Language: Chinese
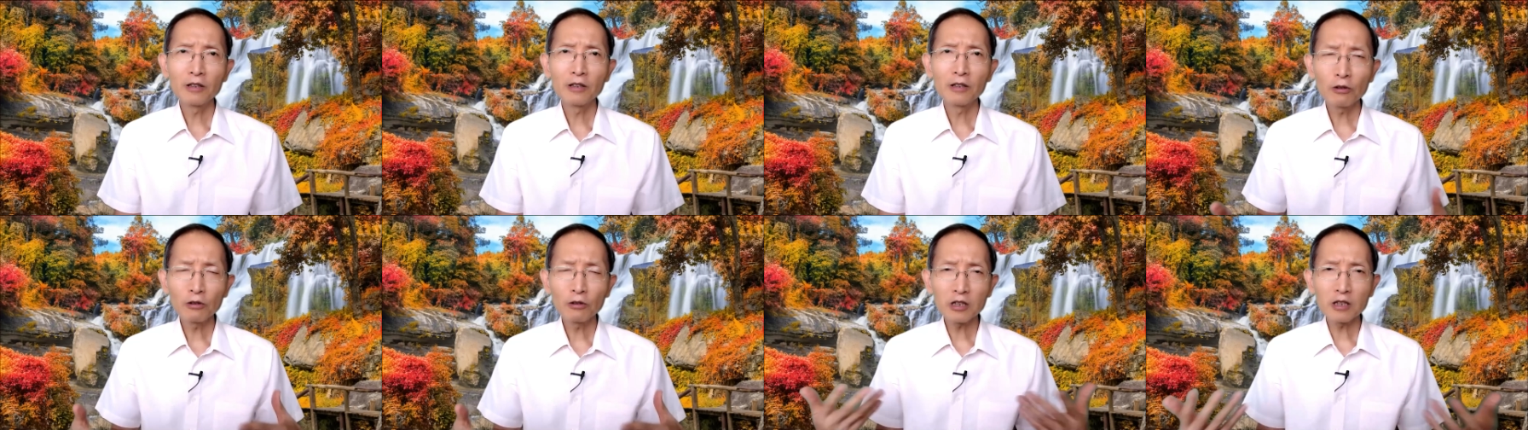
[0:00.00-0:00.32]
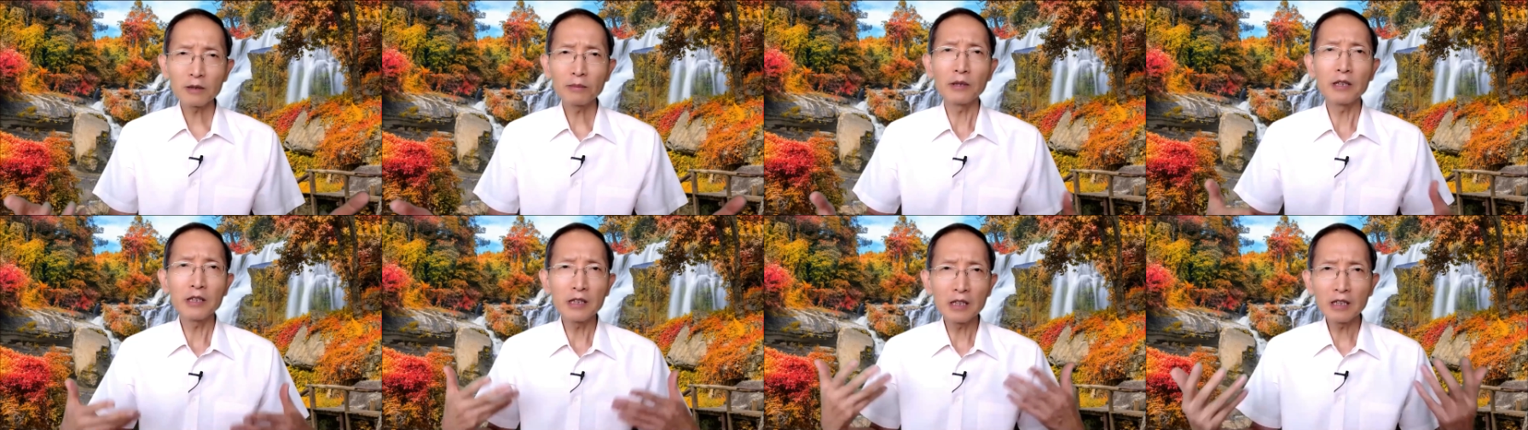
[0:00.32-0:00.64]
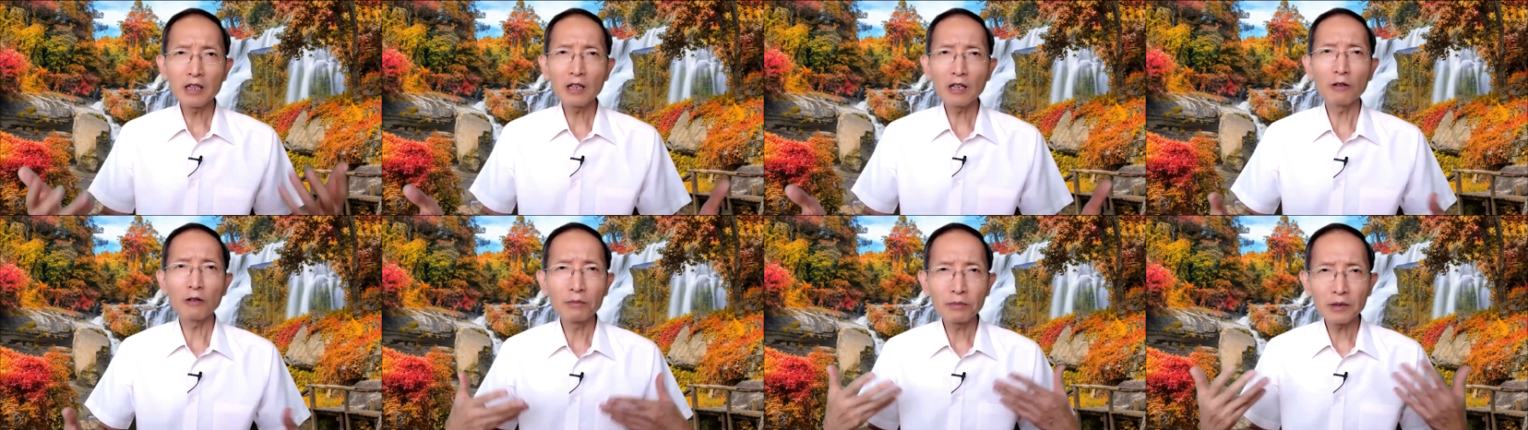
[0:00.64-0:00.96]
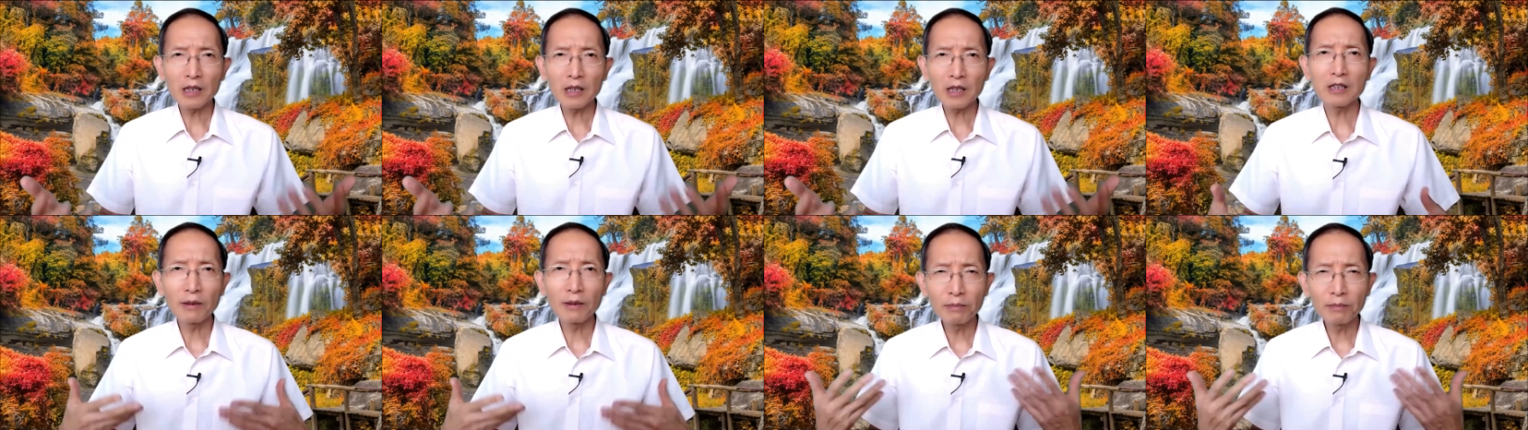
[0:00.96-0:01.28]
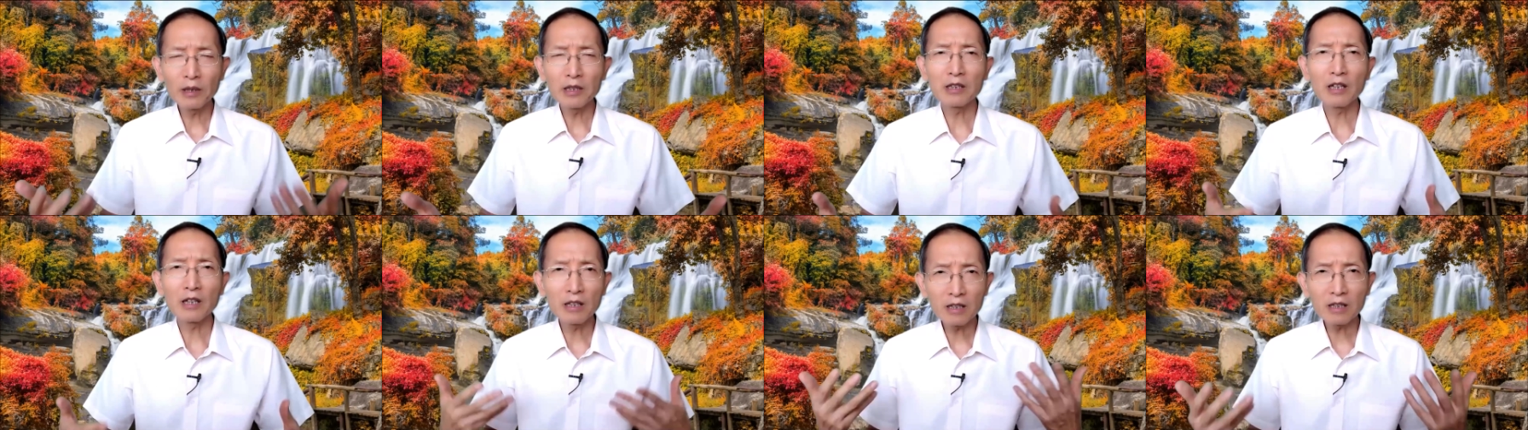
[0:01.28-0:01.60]
弟兄姊妹，今天我们在神
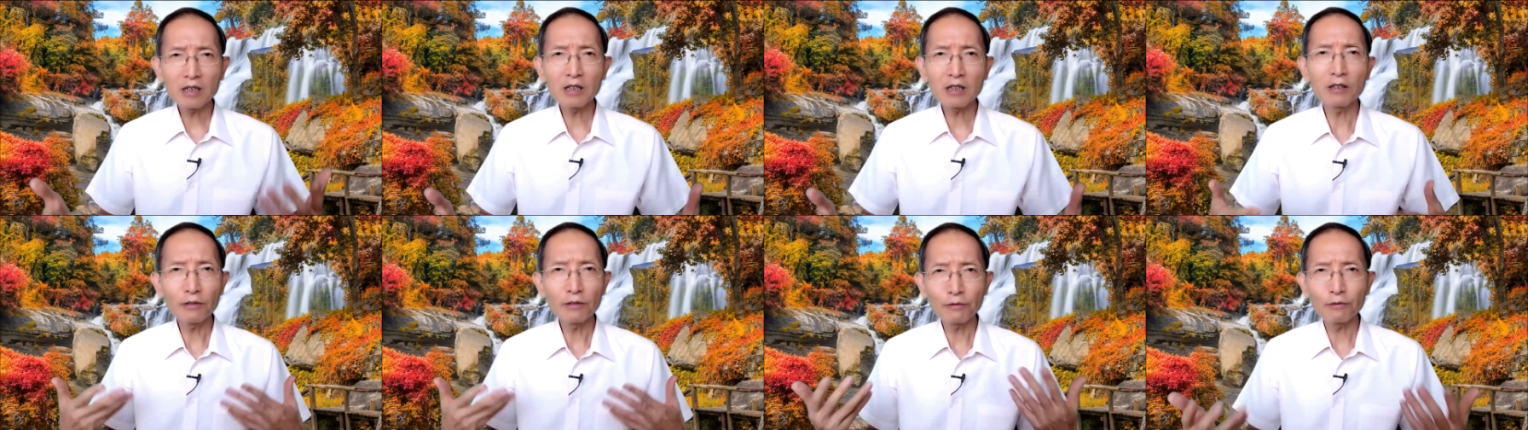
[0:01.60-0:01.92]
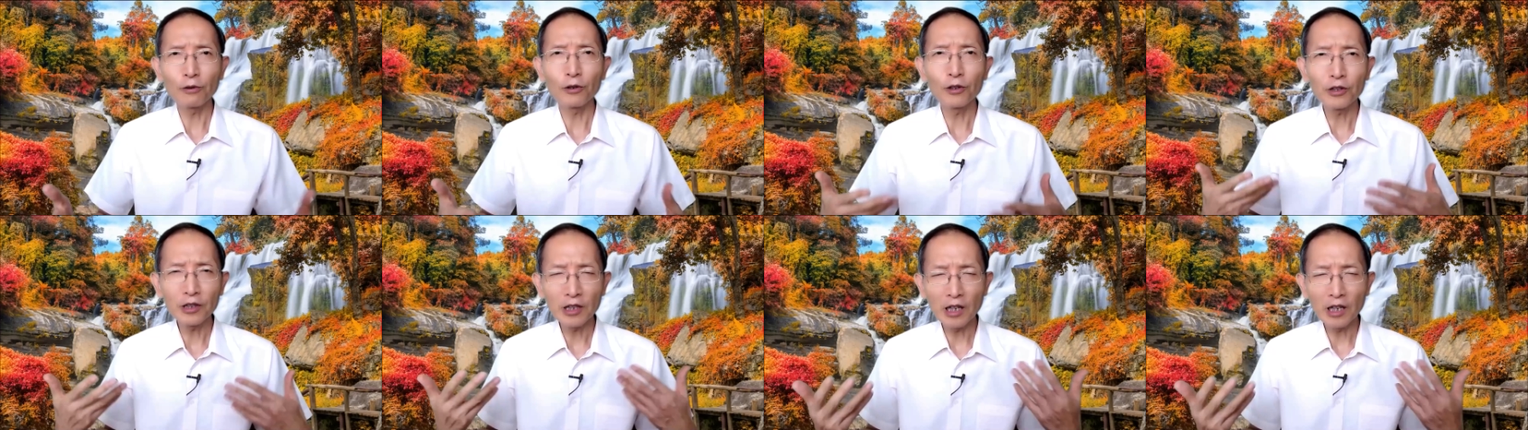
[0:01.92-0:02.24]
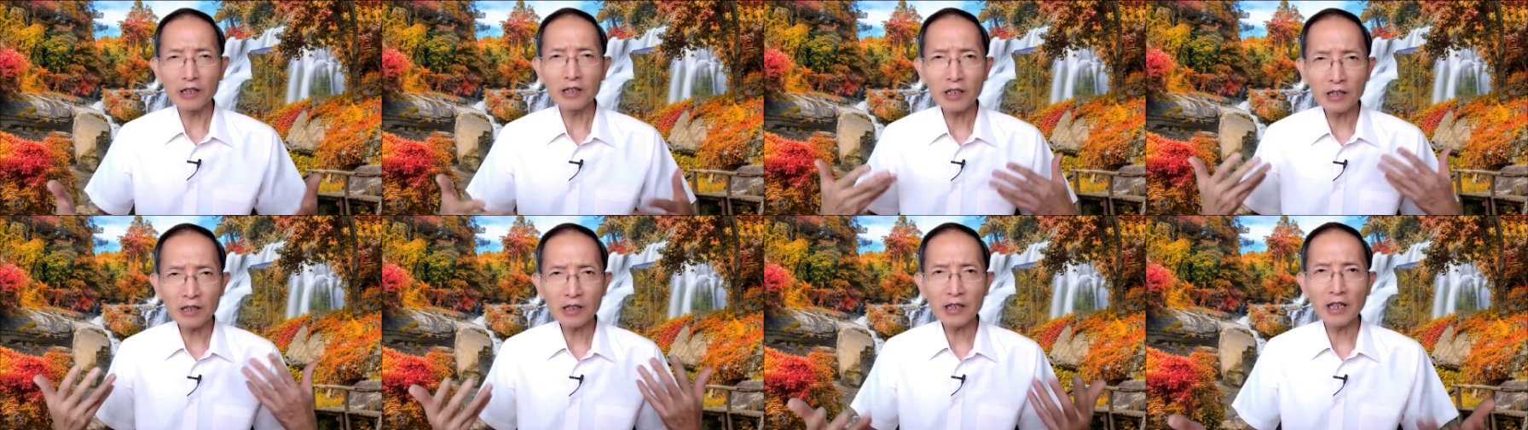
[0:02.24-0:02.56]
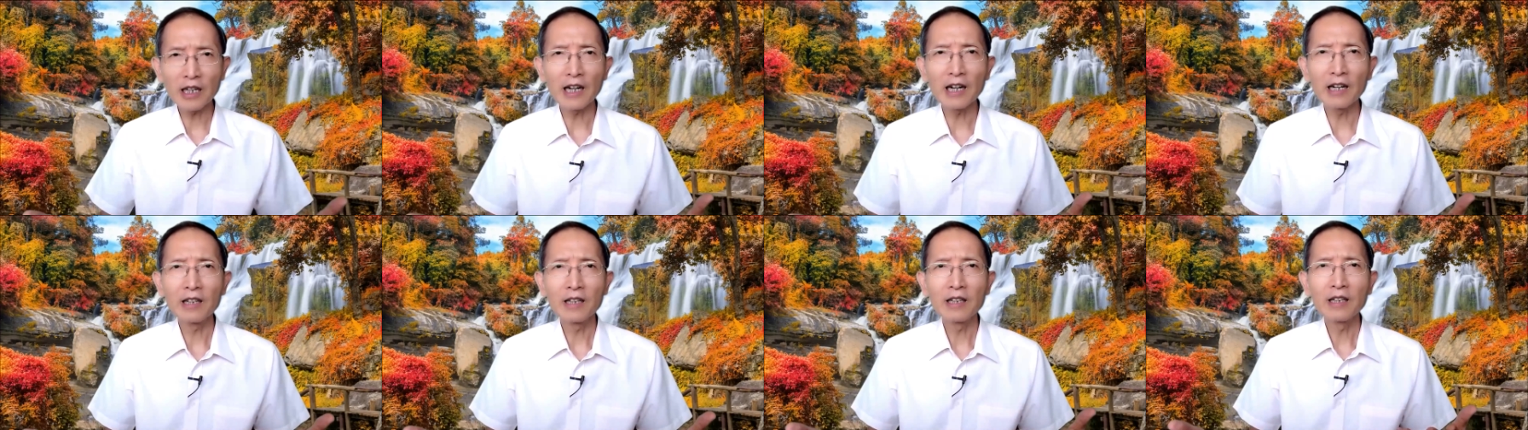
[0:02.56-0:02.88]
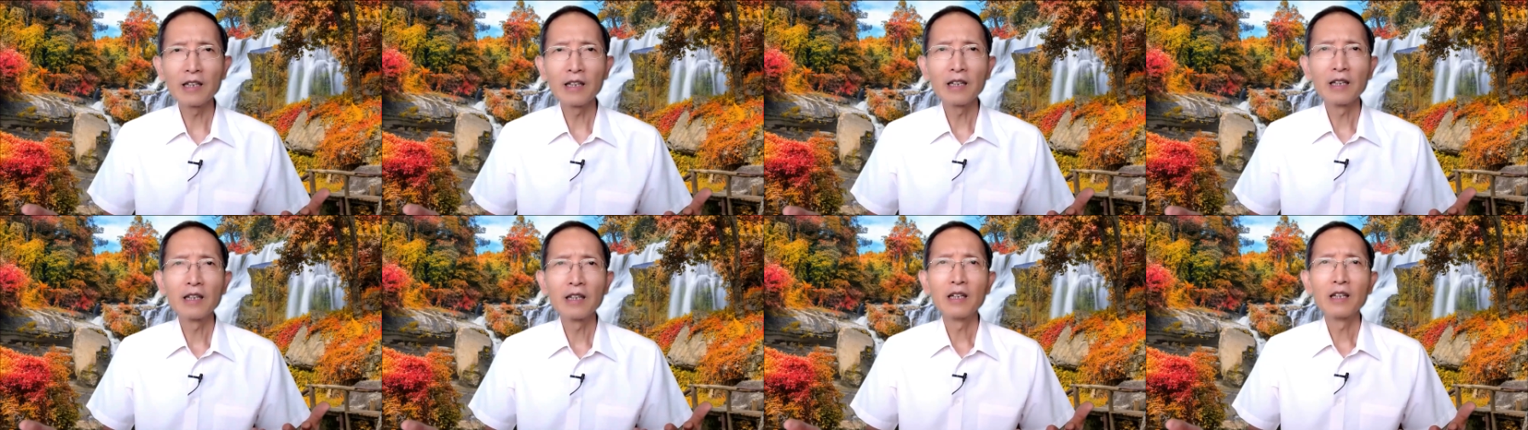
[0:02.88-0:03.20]
面前是否也是这样？
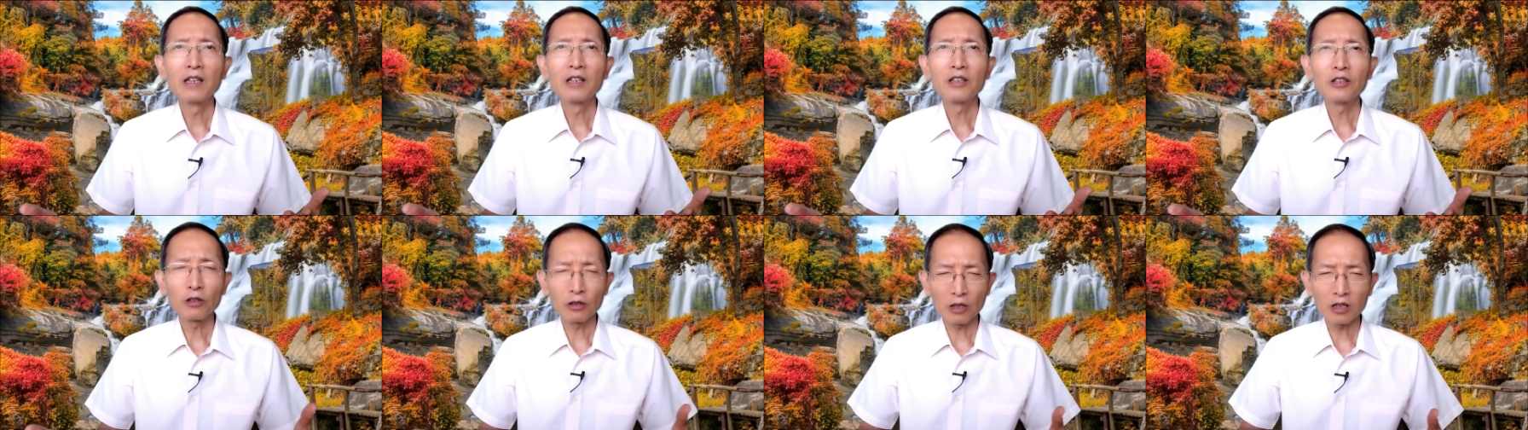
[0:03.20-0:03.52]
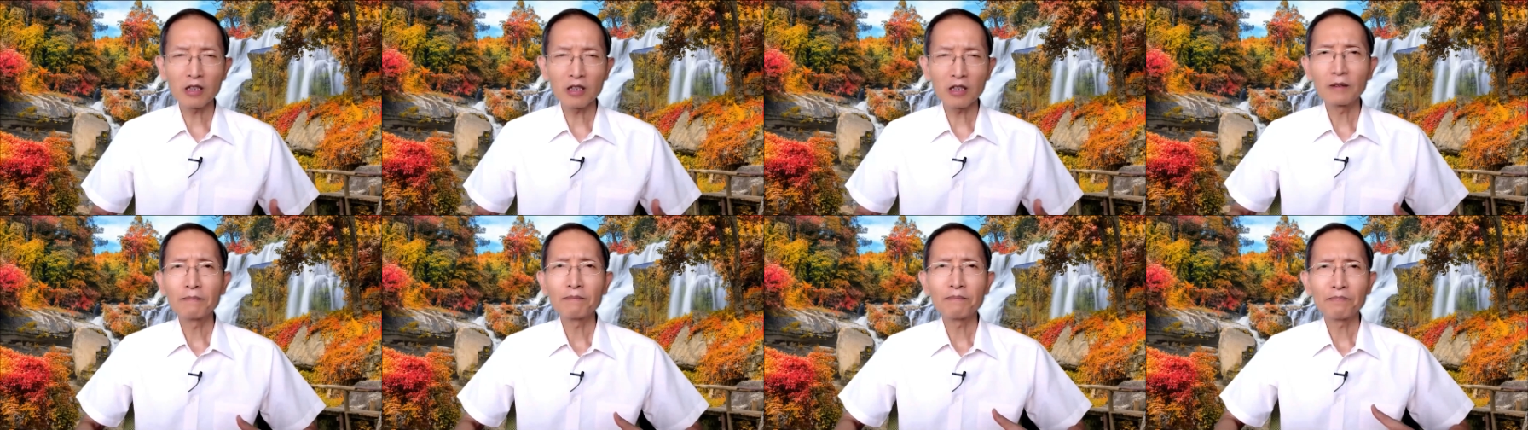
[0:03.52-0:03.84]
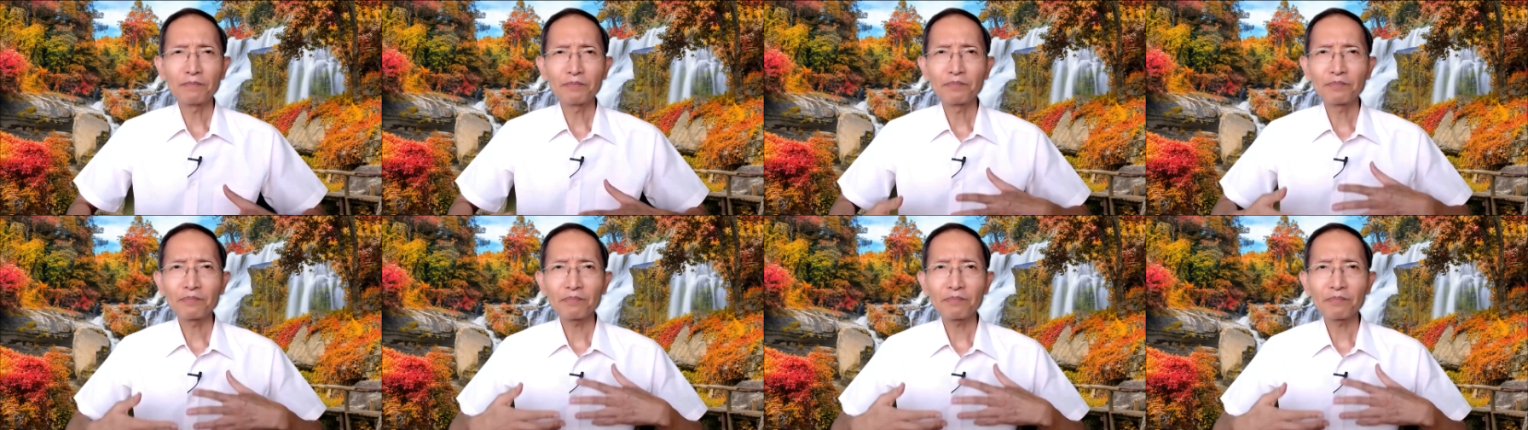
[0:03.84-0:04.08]
就是。